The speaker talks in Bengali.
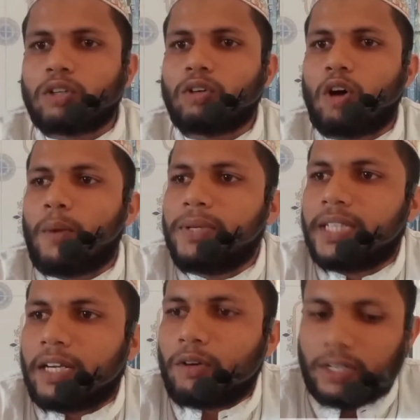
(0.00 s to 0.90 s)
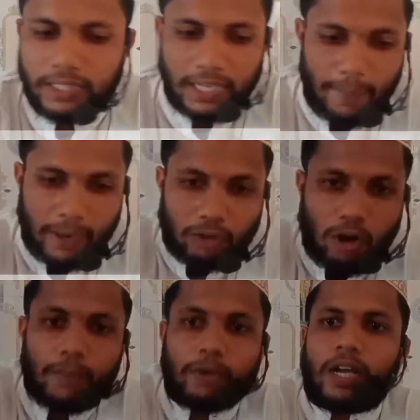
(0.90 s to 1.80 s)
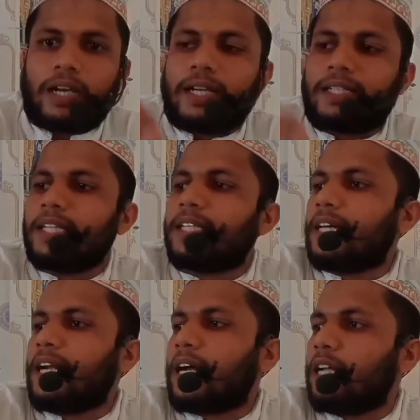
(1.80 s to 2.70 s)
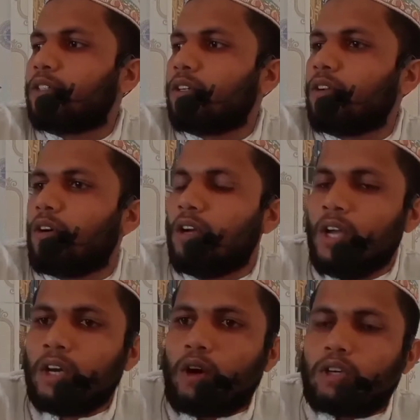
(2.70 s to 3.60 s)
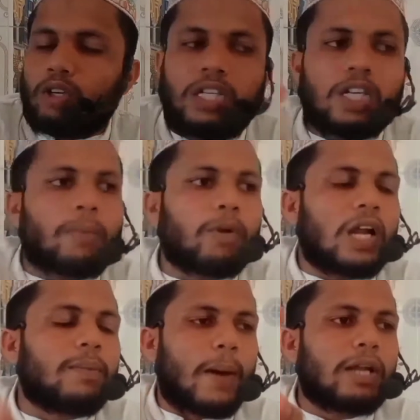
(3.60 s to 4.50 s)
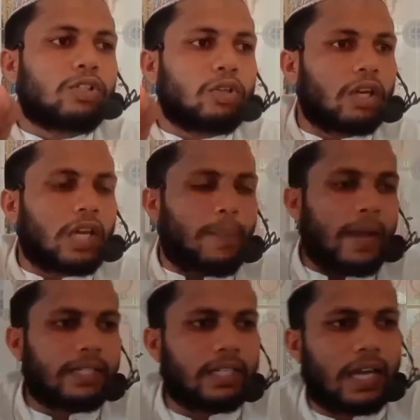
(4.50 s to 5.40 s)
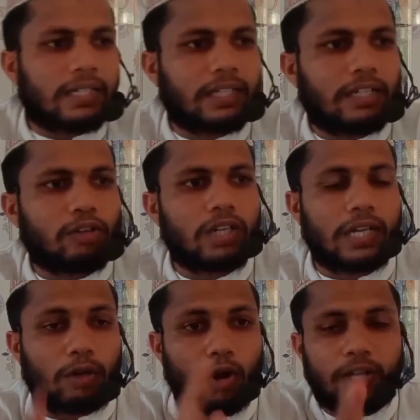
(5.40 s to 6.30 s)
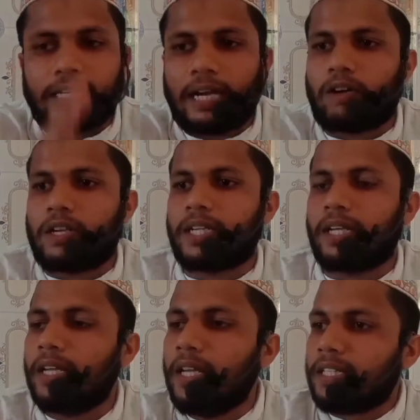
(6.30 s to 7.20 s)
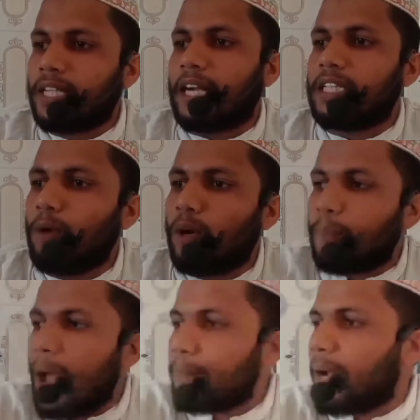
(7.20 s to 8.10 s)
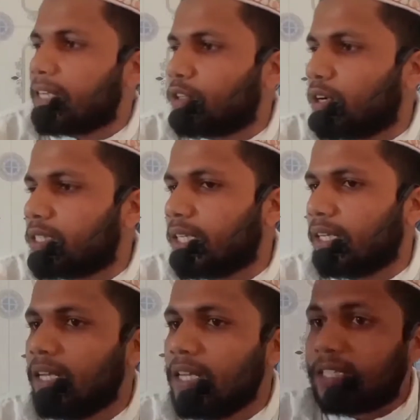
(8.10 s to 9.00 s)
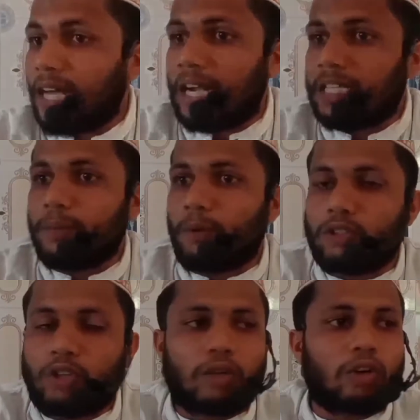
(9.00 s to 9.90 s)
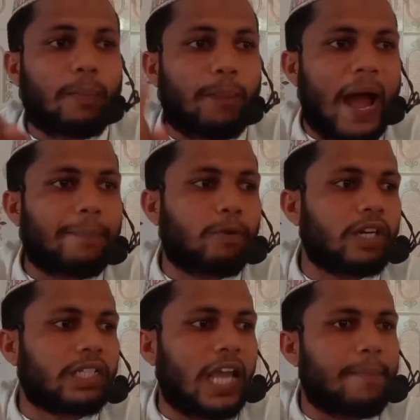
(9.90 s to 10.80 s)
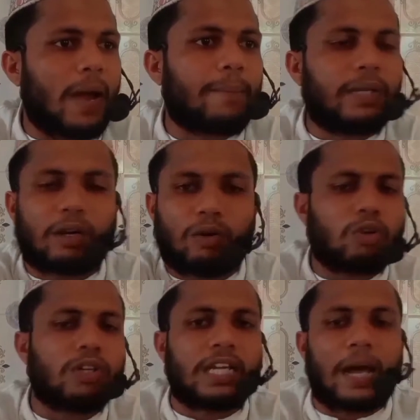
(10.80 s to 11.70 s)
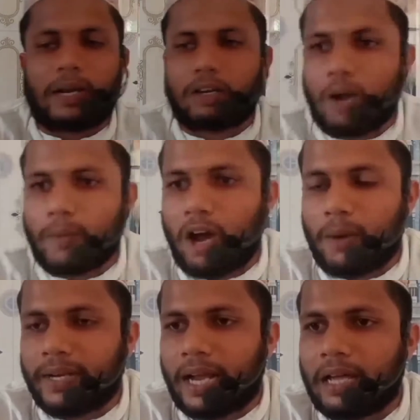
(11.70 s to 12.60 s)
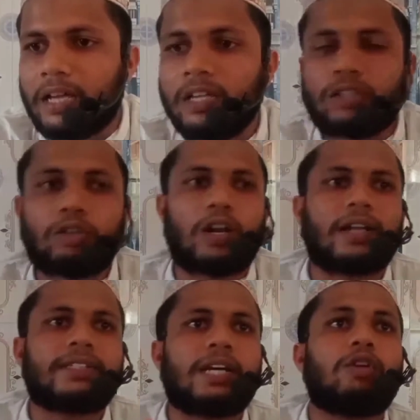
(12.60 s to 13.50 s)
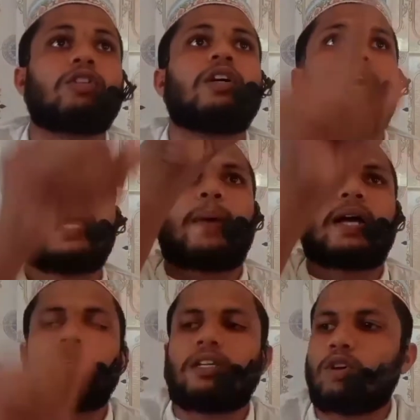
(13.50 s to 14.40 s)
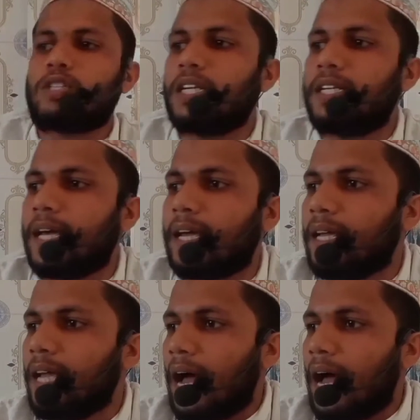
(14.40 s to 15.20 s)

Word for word: কত অবিচার করেছে আমার ক্ষমতাকে টিকিয়ে রাখার জন্য কত নিরপরাধ মানুষগুলোকে ফাঁসির কাছ রাস্তায় ঝুলে দিয়ে হত্যা করেছি সারা জীবন পাপ কাজ করেছি সারা জীবন যতগুলো পাপ করেছি এই পাপ দিয়ে কোনো দিন আমার ক্ষমা হবে না সুতরাং যেহেতু এই ফাঁসির রশি দিয়ে